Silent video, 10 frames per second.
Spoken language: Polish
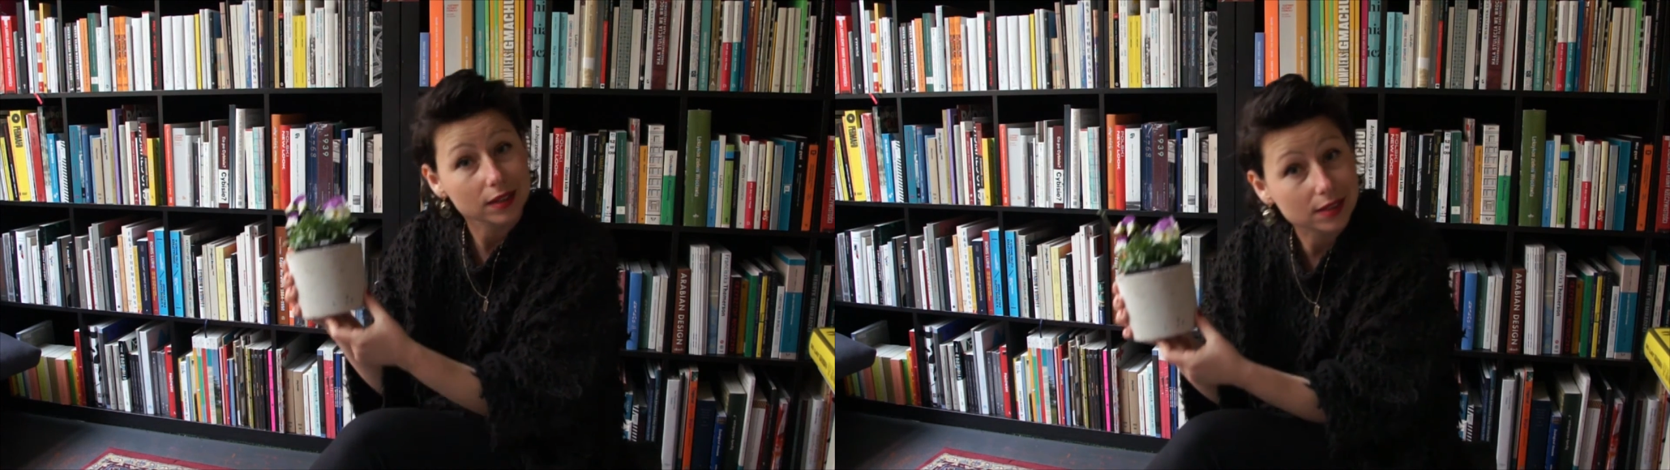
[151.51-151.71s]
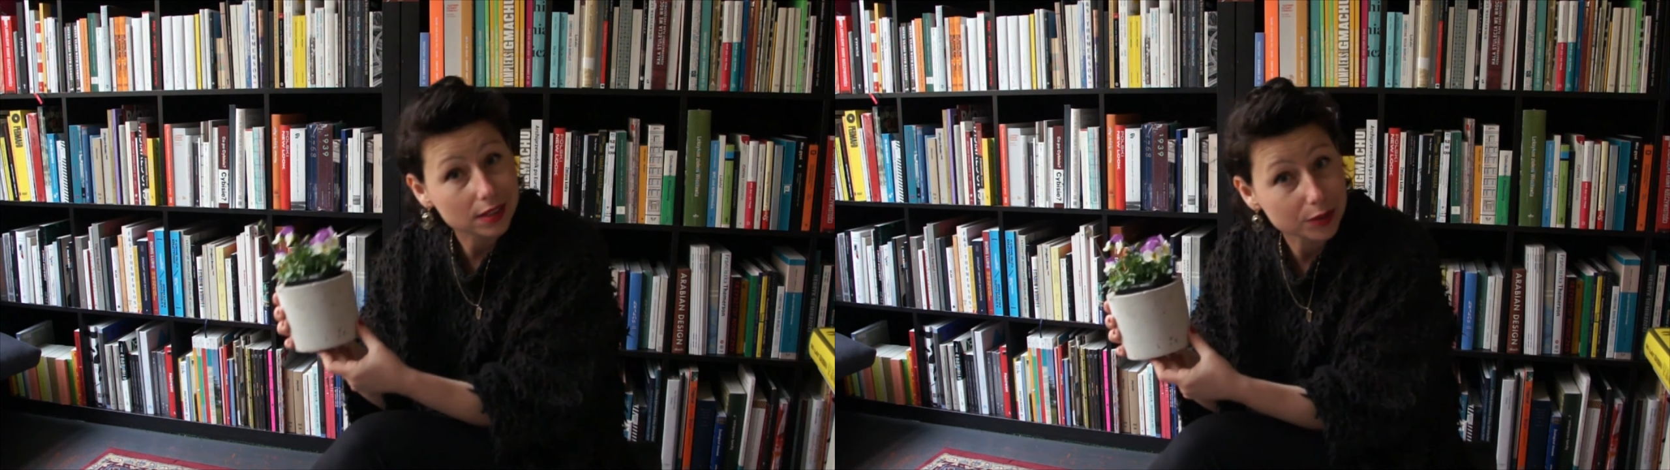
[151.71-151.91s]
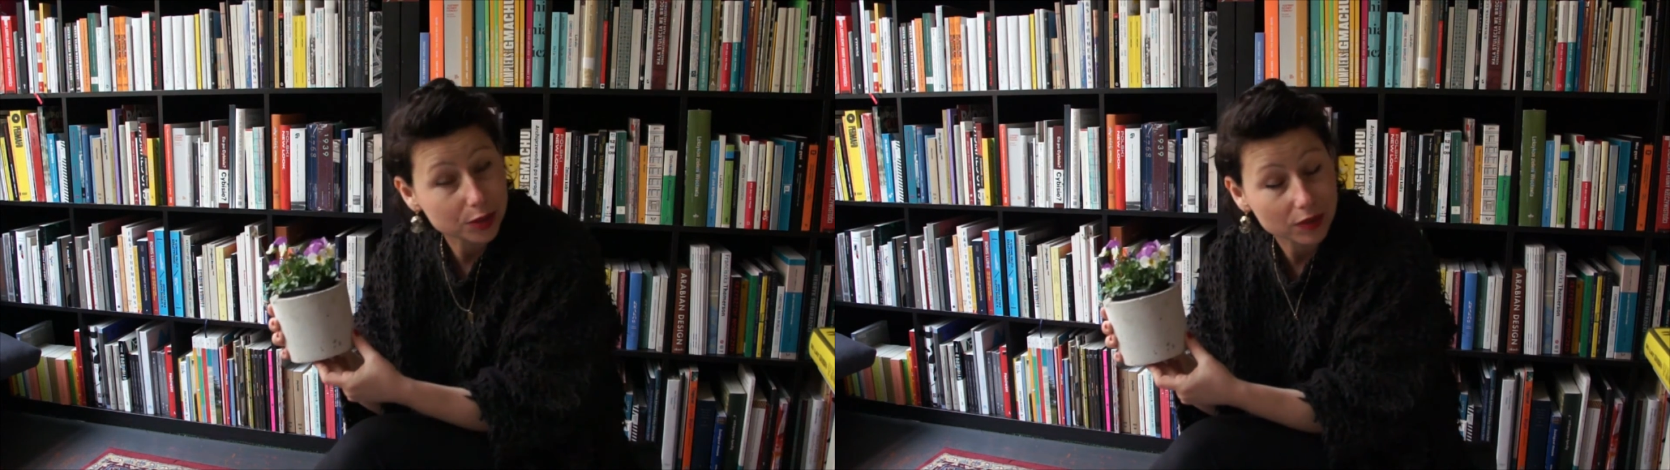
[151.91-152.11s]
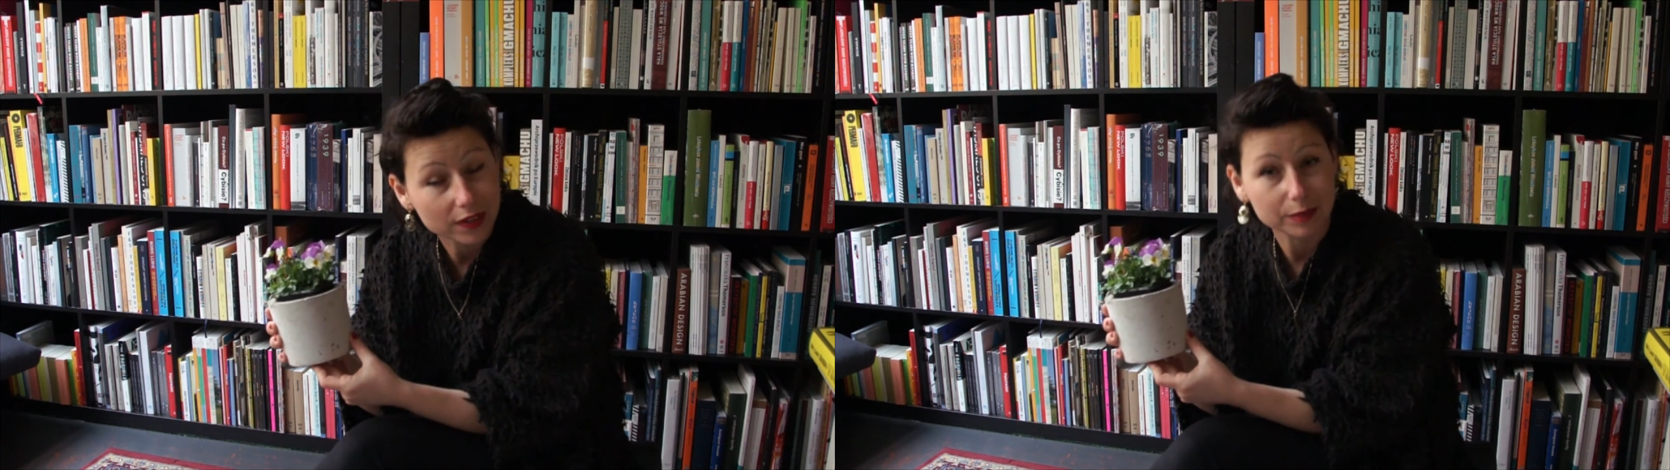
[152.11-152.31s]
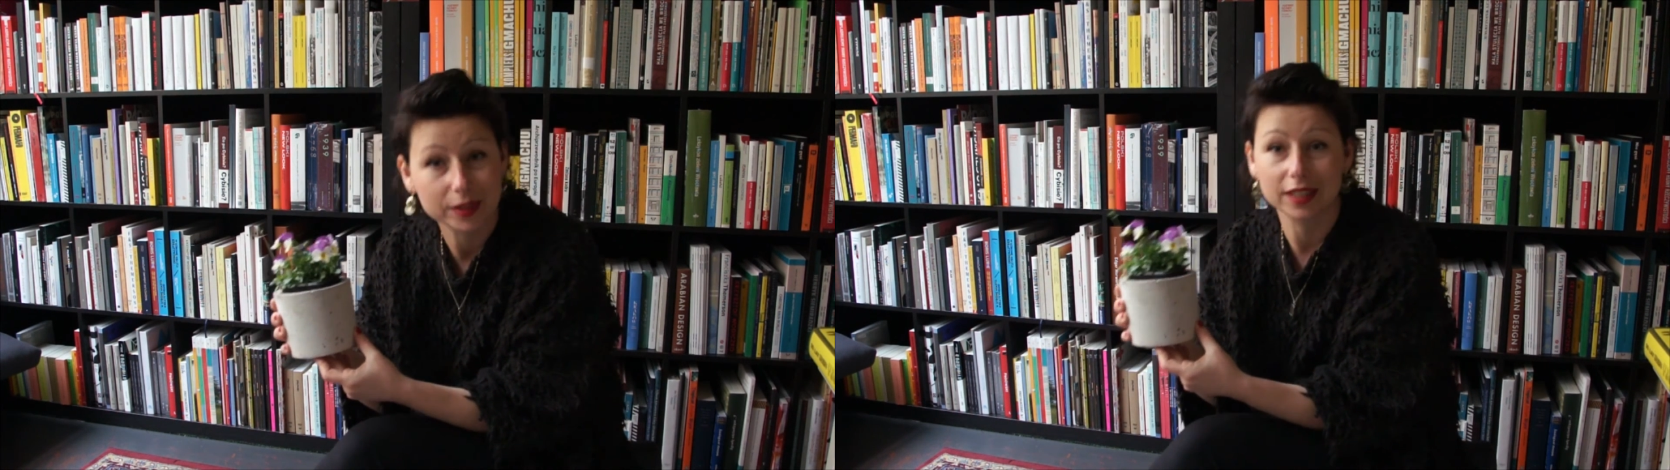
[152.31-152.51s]
z tymi
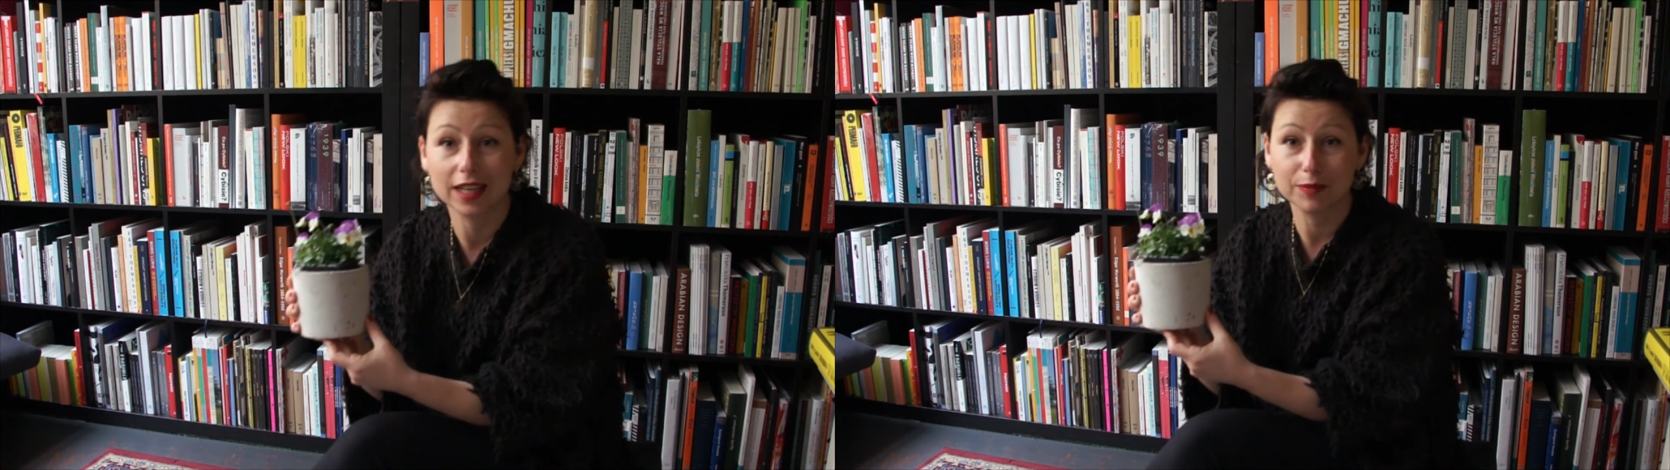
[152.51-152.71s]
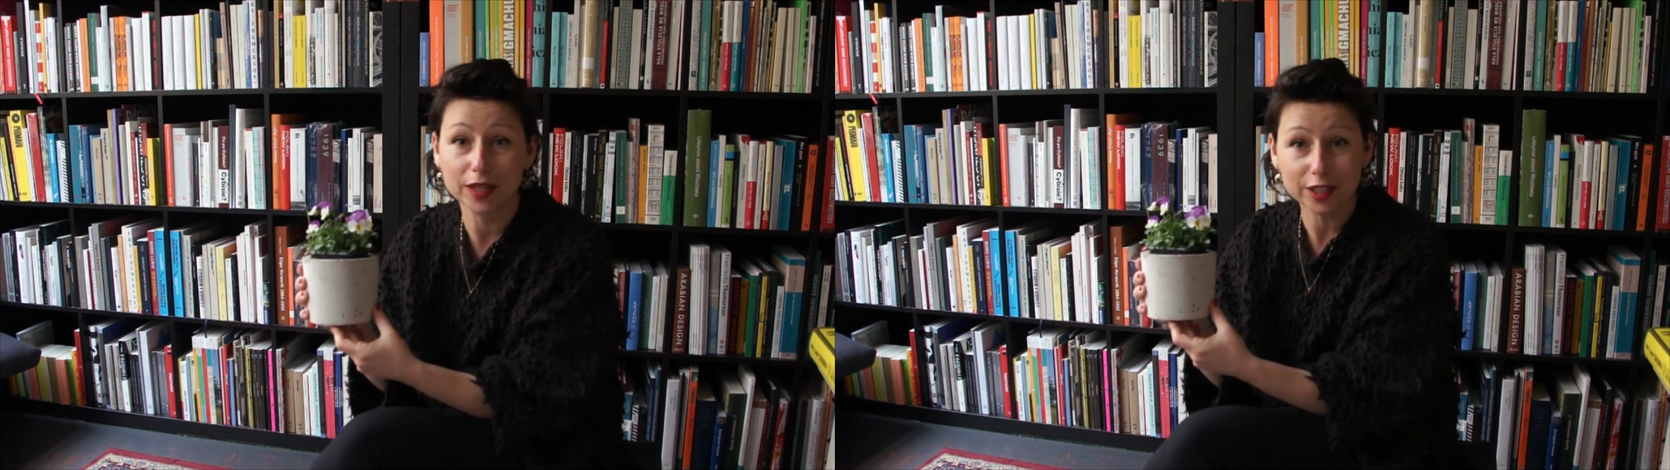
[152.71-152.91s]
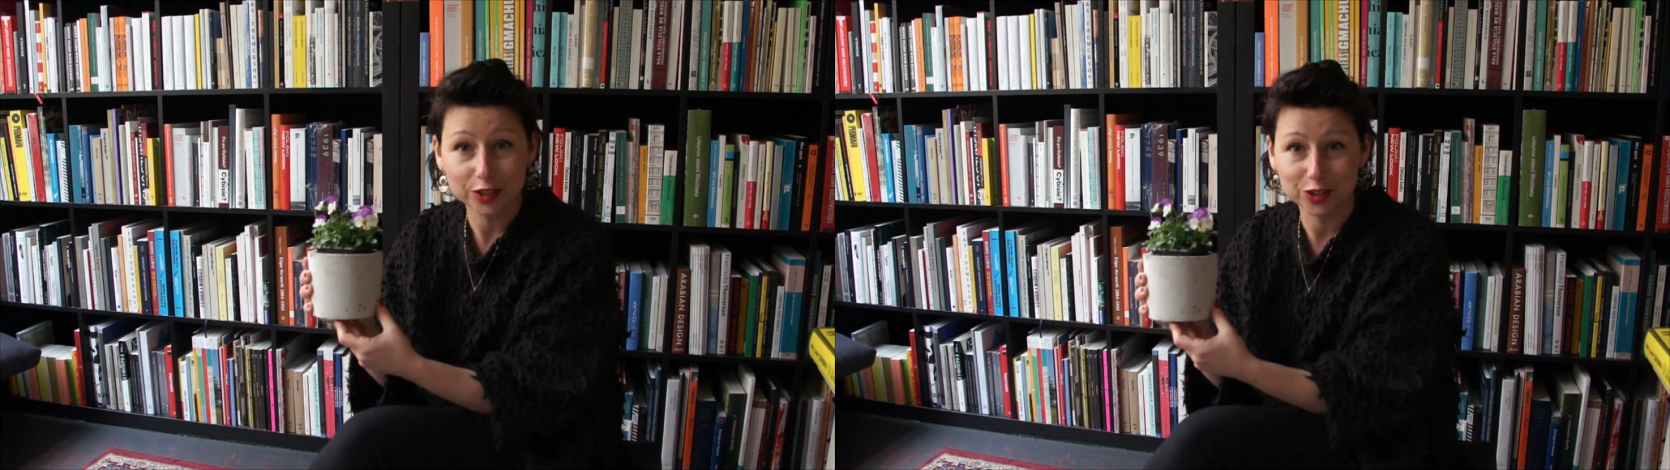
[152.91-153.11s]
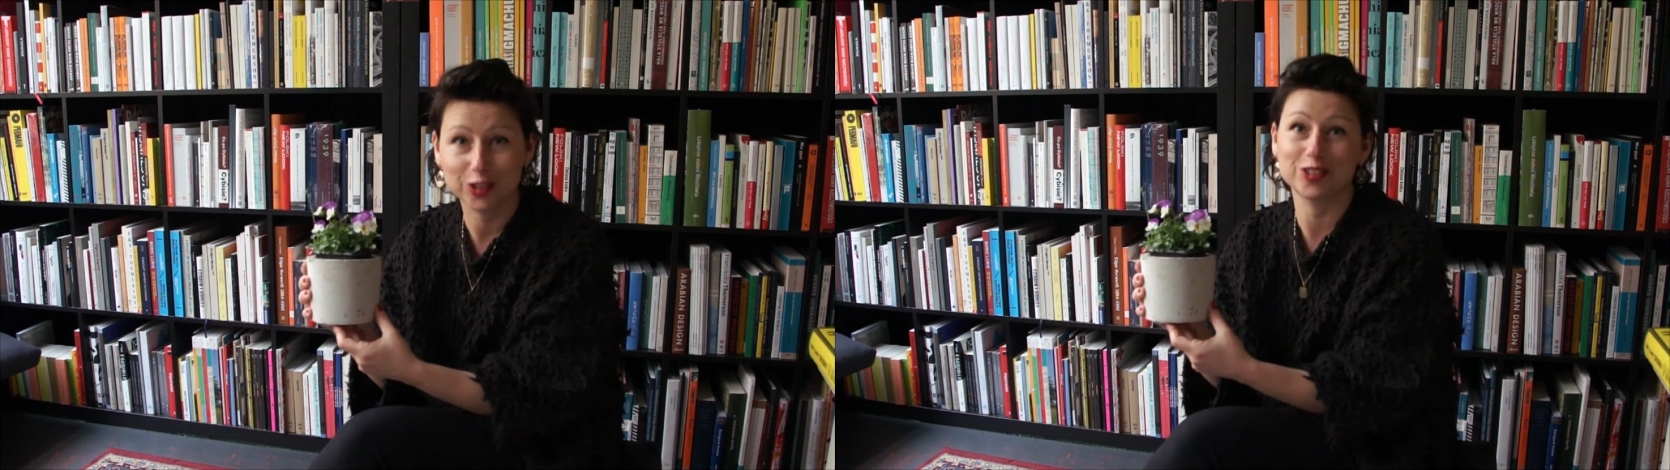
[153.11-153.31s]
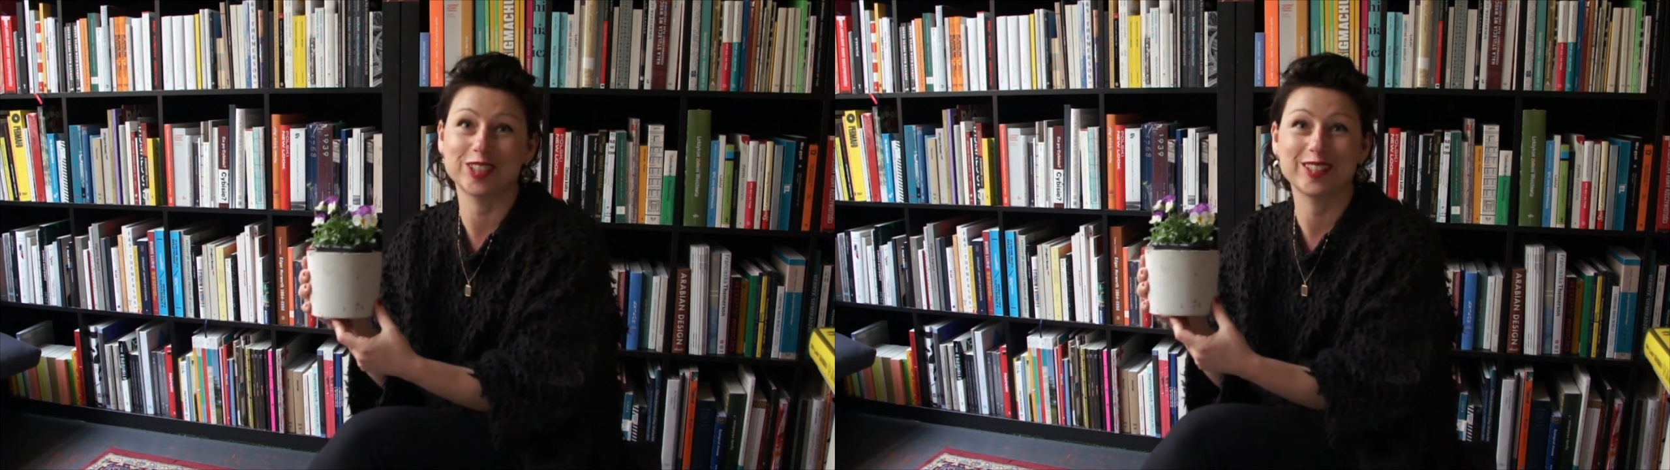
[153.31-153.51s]
słowami lepiej czy
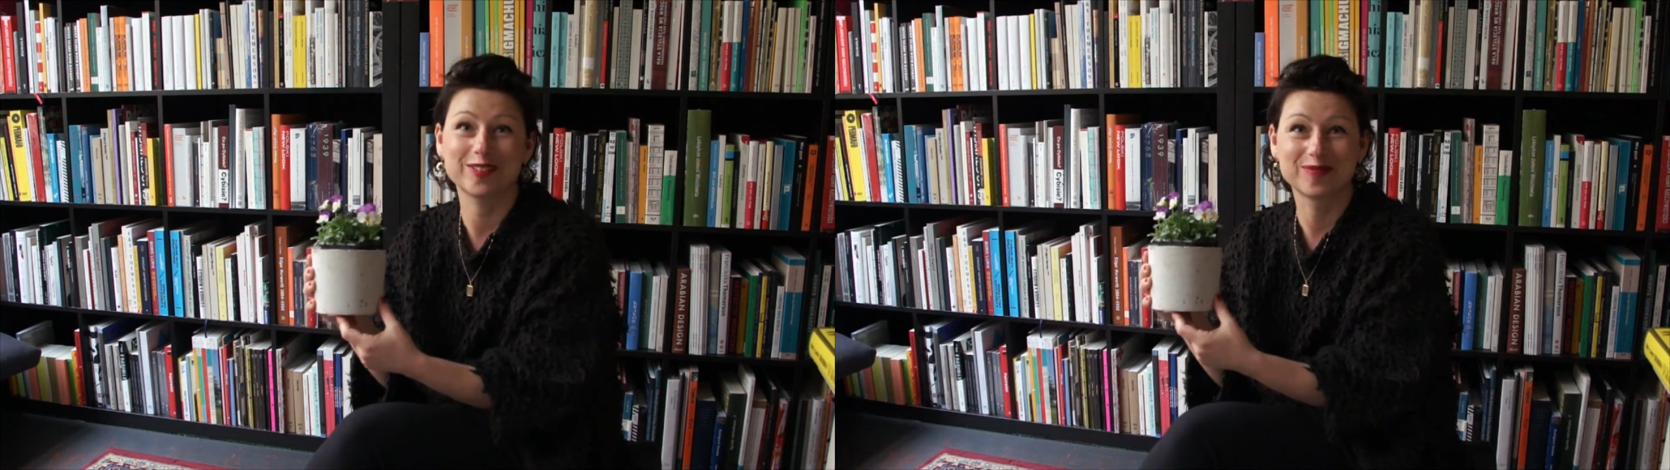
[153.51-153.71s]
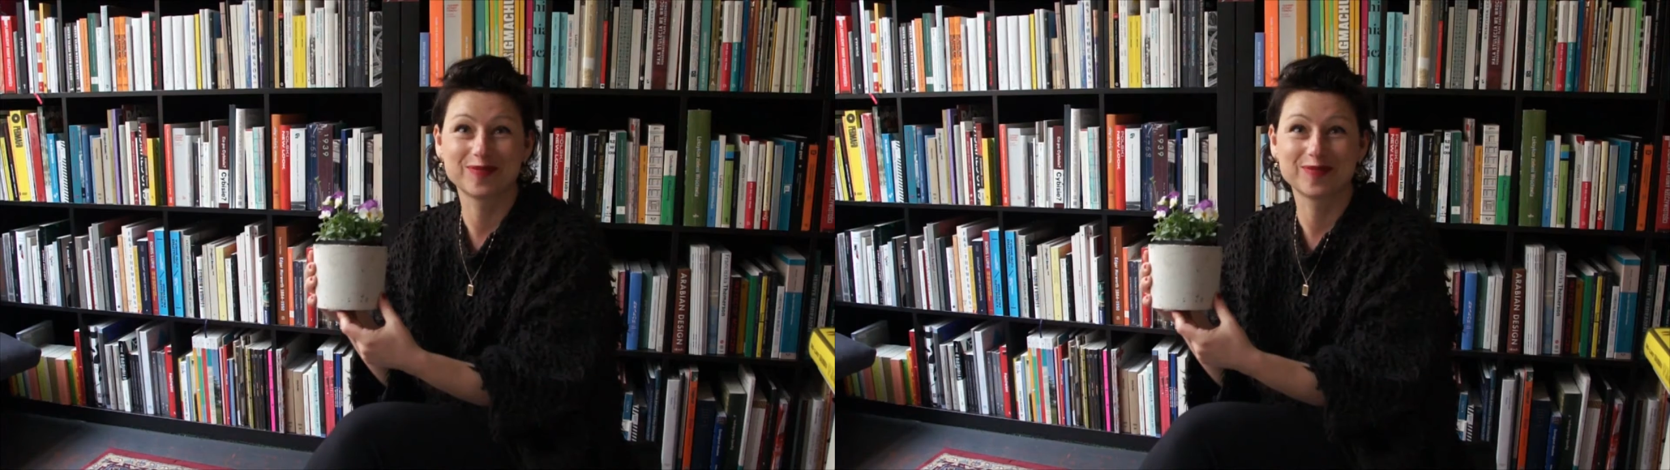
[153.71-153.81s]
gorzej.